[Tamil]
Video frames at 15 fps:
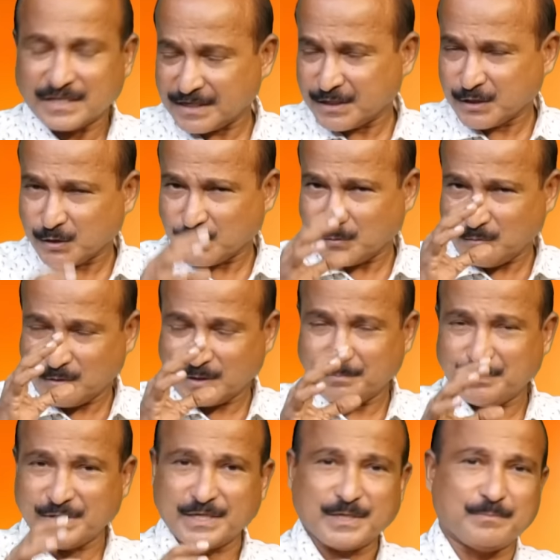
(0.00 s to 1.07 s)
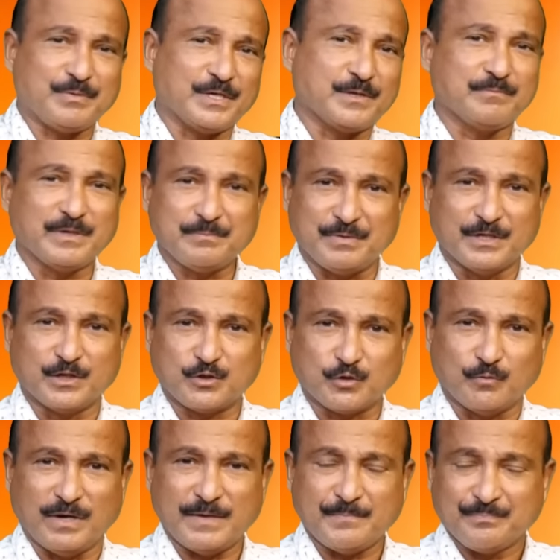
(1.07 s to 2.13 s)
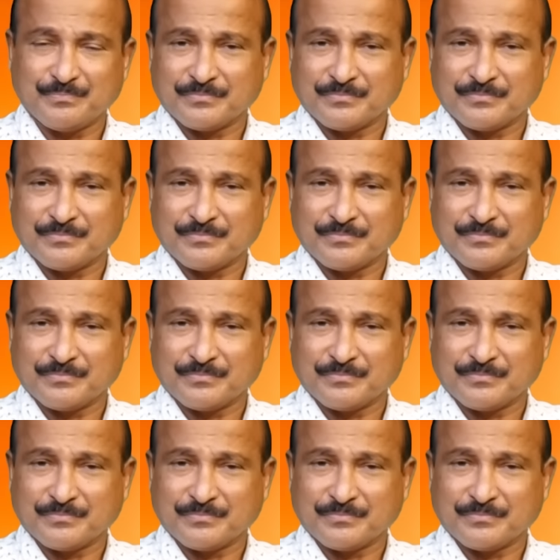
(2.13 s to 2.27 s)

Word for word: ரெண்டு உங்கள் பேரை பெருமைப்படுத்துவா